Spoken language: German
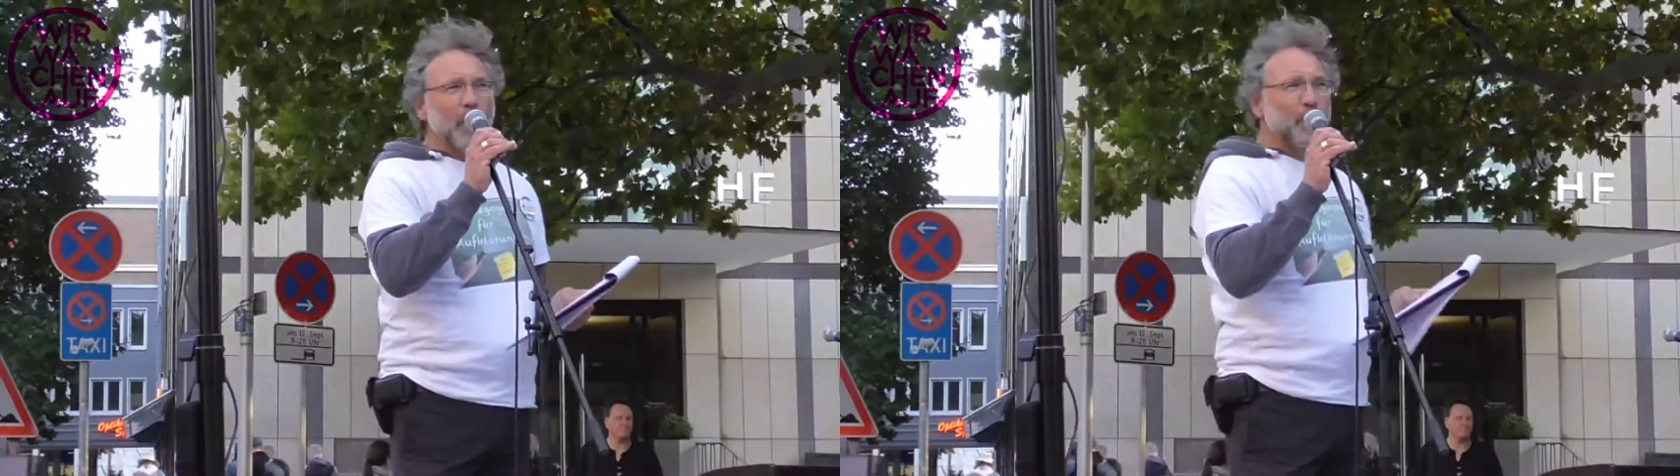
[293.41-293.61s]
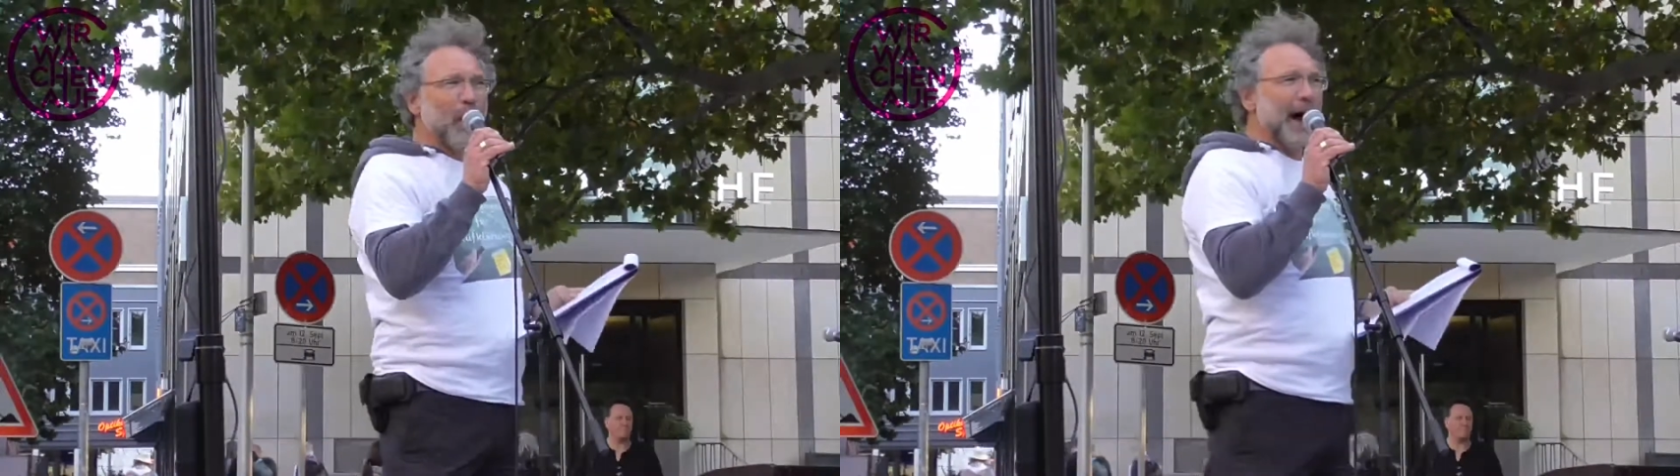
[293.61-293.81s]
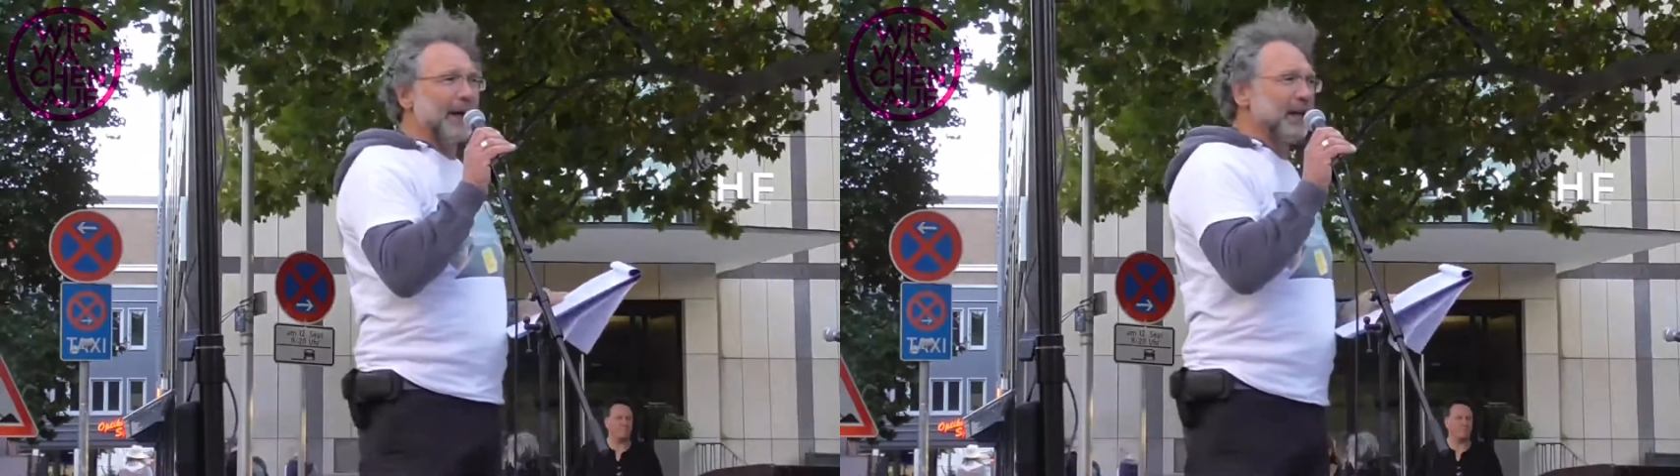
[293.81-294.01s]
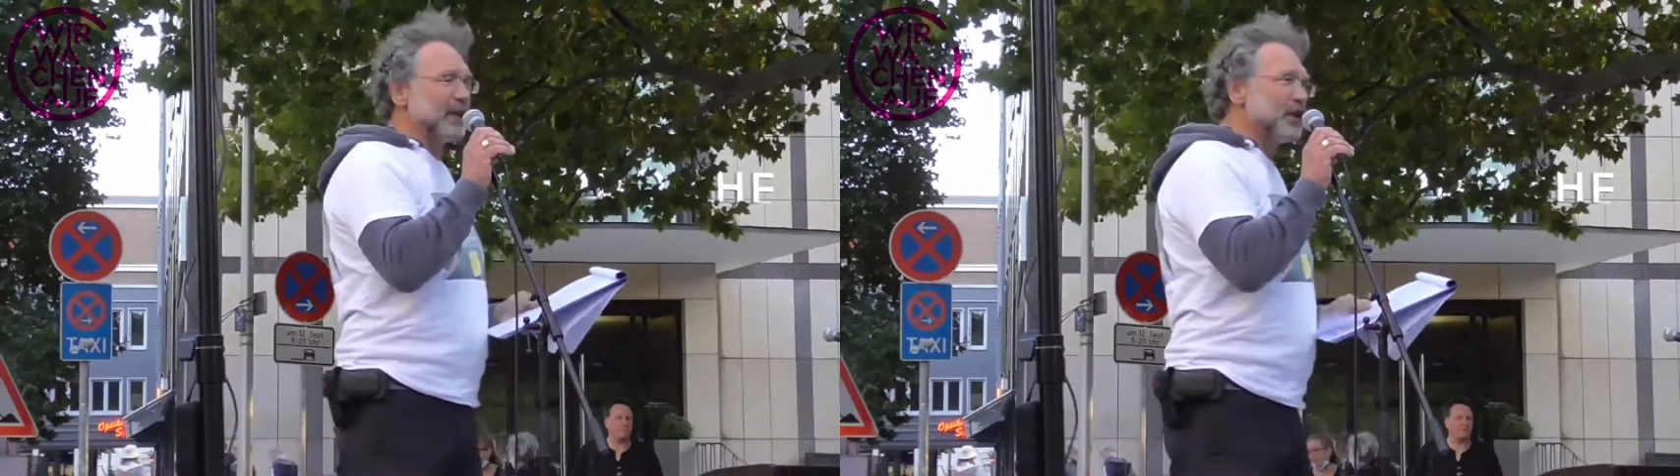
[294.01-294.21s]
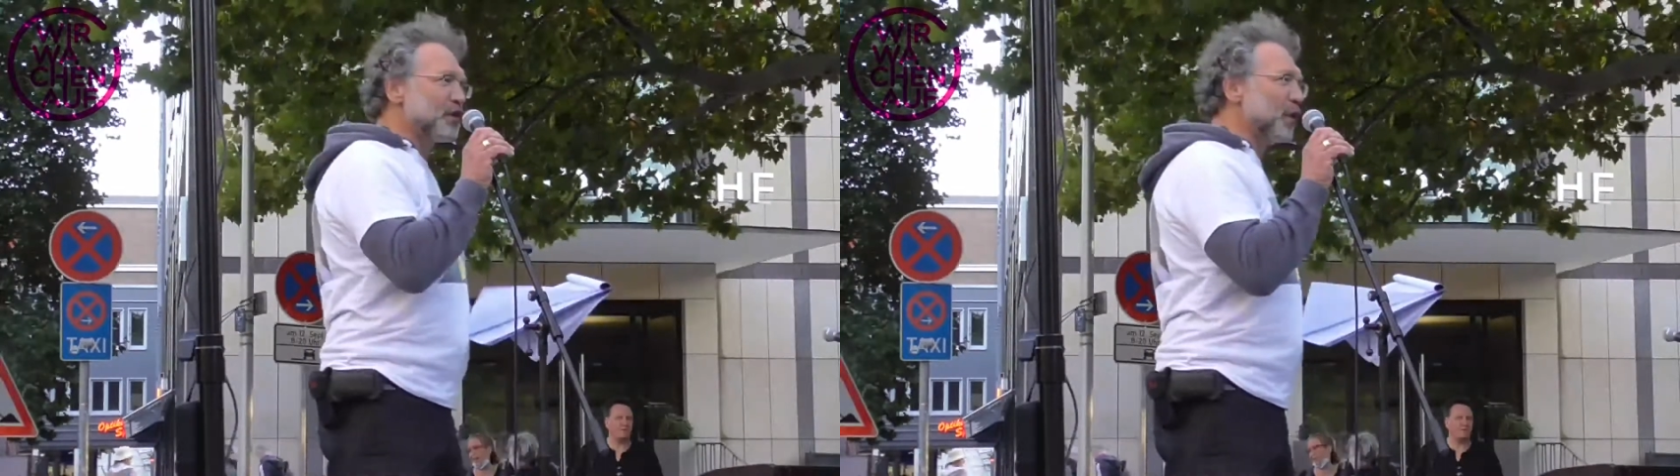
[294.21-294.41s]
für
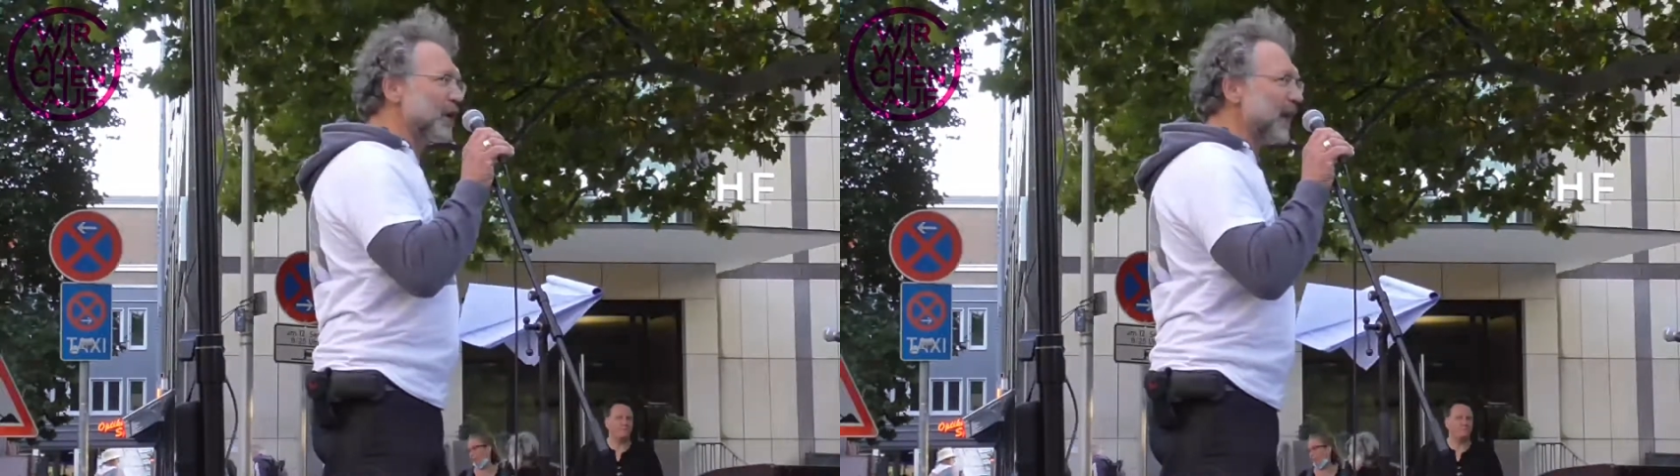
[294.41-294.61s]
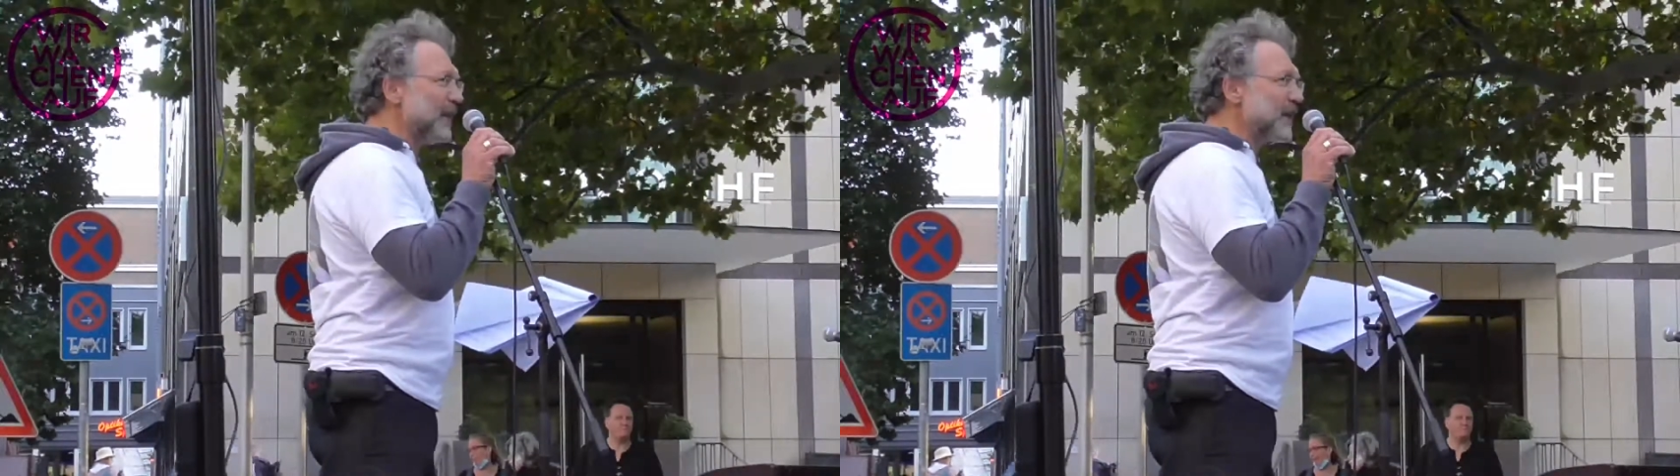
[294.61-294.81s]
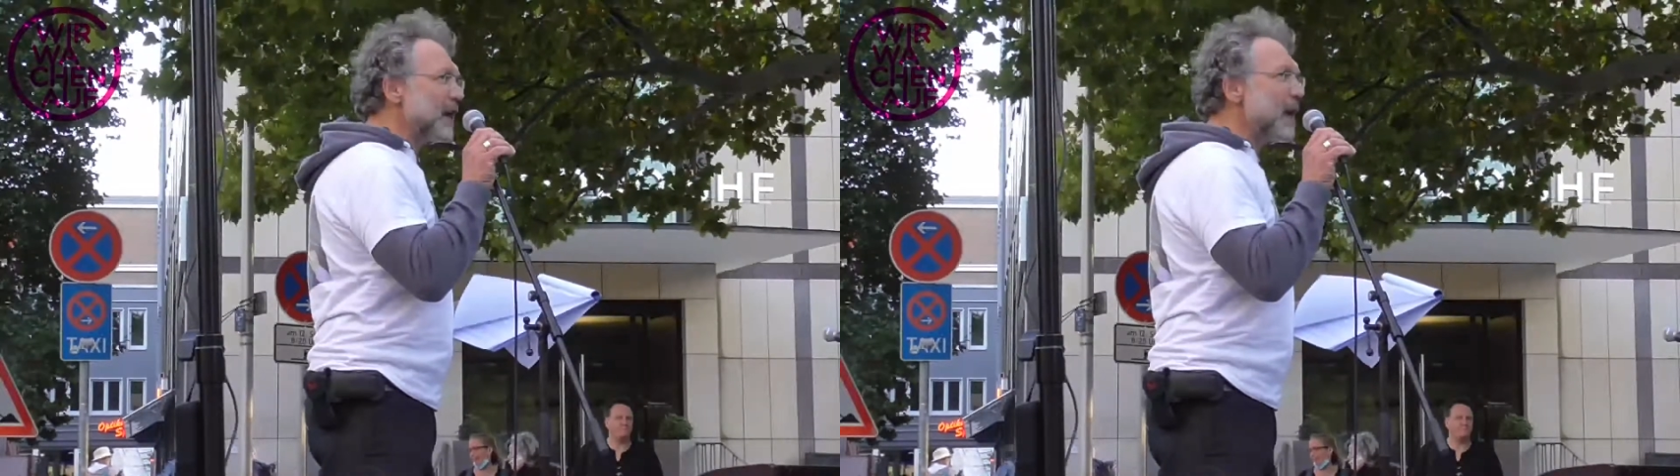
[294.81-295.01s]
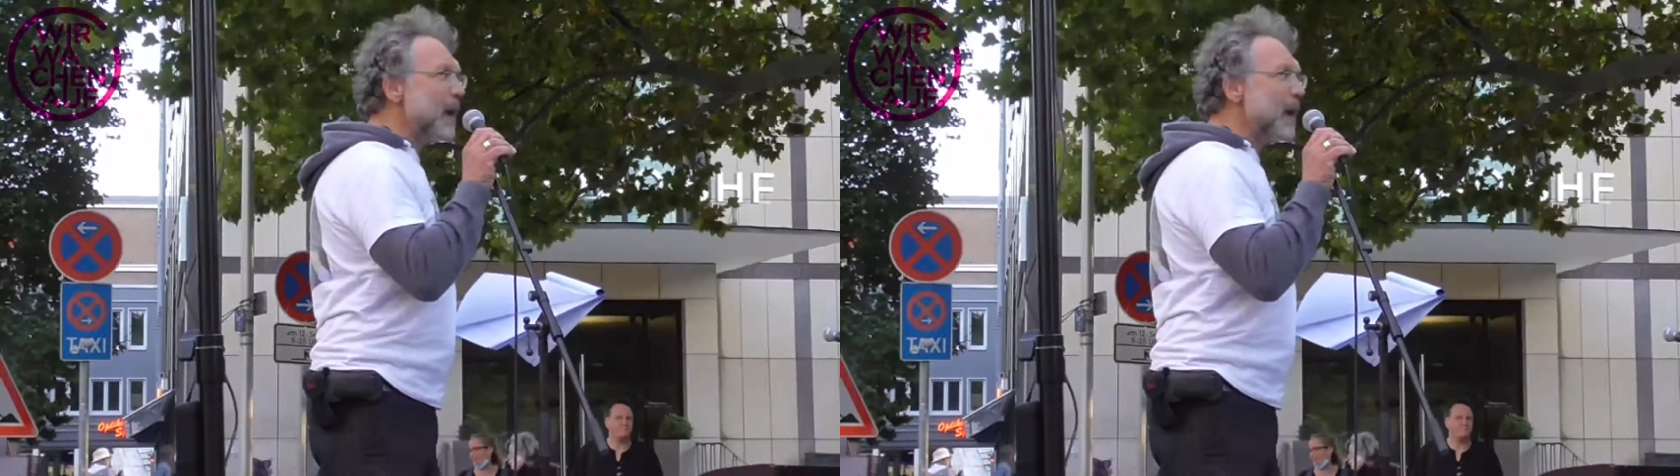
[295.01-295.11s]
eine sogenannte